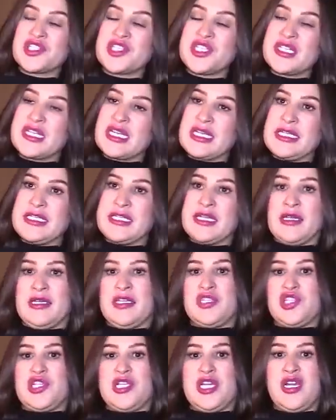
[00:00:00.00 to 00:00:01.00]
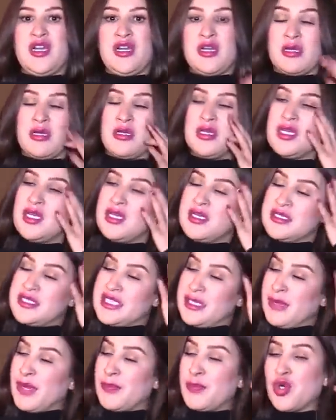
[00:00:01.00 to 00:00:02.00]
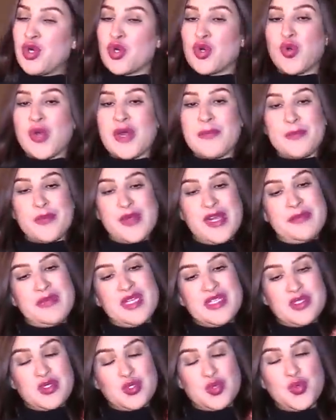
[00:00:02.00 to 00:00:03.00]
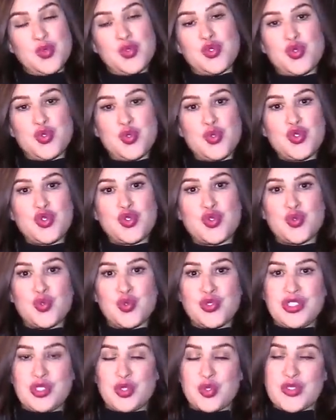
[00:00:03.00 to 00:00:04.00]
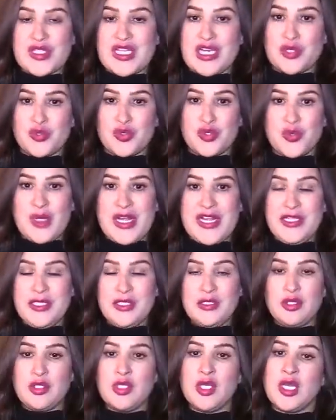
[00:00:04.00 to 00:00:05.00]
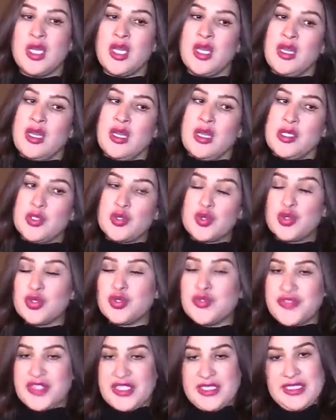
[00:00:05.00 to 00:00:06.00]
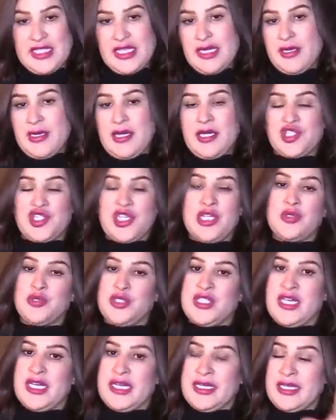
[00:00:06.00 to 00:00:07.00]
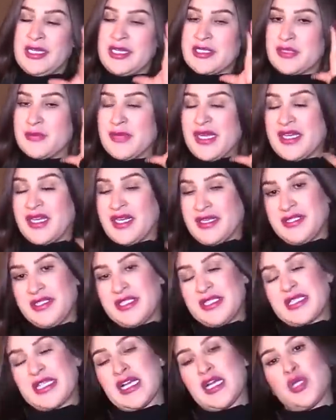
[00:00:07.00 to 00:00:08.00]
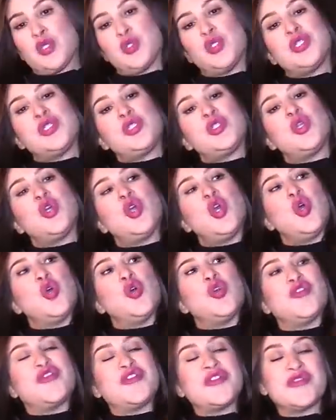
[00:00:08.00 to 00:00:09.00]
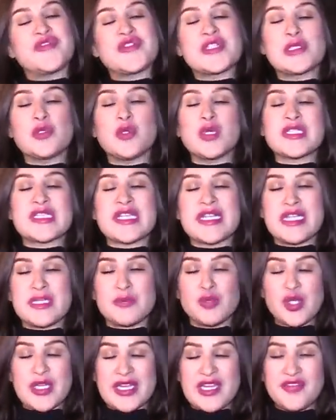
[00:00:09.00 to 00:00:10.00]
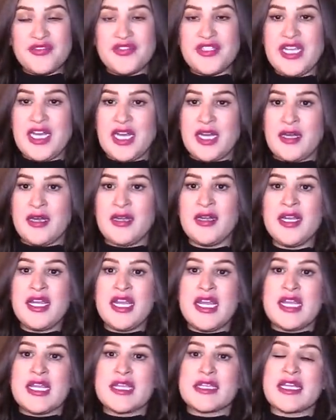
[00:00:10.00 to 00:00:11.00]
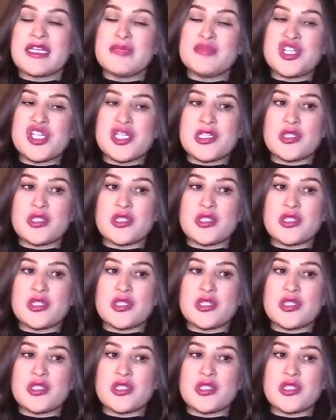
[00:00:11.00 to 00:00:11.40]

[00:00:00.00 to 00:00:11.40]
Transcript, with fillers: الشيء قال لي علاش لا زعما بوكوا با ما نتزوجوش ونديروا صالون واحد يكونوا فيه ديال الرجال وديال العيالات معنا عندي صالون وفي نفس الوقت انا مكافحه كنمشي